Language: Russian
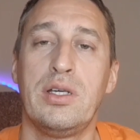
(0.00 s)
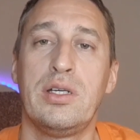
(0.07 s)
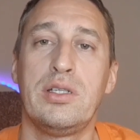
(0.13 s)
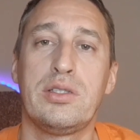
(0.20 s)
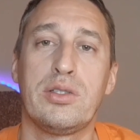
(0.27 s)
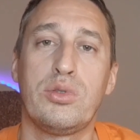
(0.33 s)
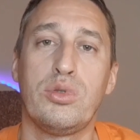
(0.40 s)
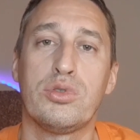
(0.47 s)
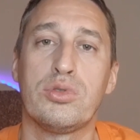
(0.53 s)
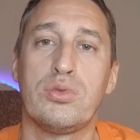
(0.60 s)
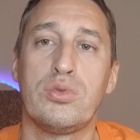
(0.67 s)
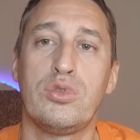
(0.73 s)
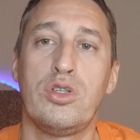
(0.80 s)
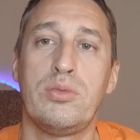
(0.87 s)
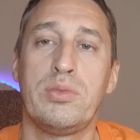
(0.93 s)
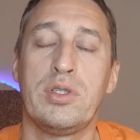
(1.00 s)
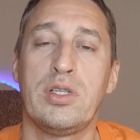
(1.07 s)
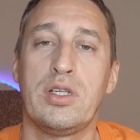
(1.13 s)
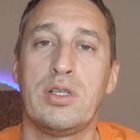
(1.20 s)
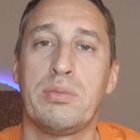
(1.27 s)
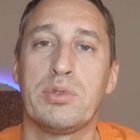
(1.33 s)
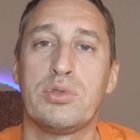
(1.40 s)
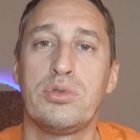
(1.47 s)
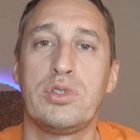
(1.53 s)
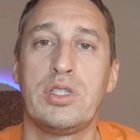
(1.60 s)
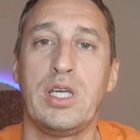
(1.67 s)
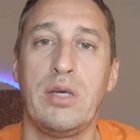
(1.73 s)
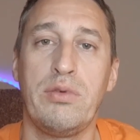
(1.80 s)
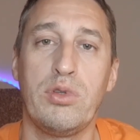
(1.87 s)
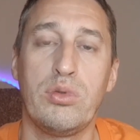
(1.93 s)
Это тоже удобно. По
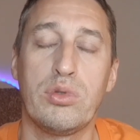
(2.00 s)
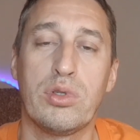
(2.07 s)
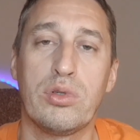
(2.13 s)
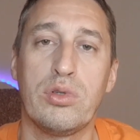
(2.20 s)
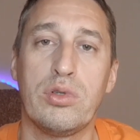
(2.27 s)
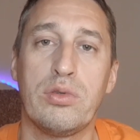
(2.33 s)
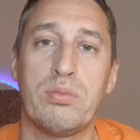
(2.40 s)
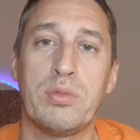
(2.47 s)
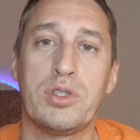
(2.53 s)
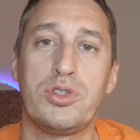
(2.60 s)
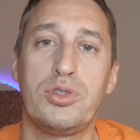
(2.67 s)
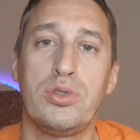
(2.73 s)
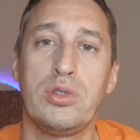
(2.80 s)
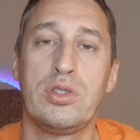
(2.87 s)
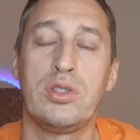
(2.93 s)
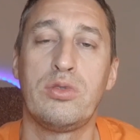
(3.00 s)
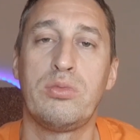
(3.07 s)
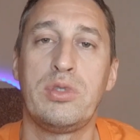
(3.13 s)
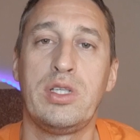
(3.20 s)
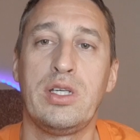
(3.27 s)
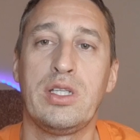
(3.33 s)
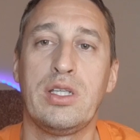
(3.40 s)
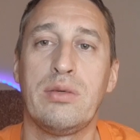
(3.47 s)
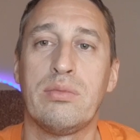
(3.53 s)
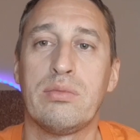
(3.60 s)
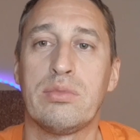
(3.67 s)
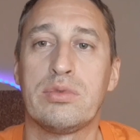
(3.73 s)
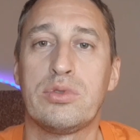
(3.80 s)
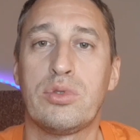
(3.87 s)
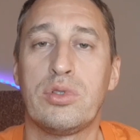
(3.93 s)
сути, я веду такой подсчет, и у меня
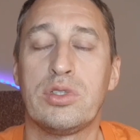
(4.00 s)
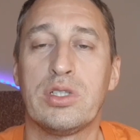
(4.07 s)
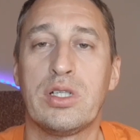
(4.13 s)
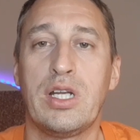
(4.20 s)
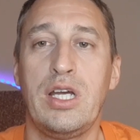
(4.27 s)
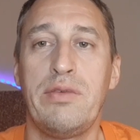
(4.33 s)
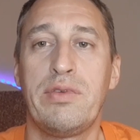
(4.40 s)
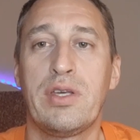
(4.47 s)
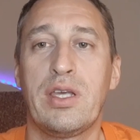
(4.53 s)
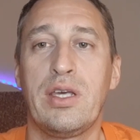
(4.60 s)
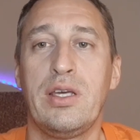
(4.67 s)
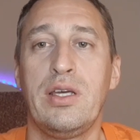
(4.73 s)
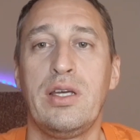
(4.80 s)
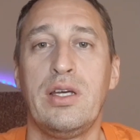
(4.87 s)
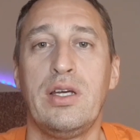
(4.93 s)
там устроятся графики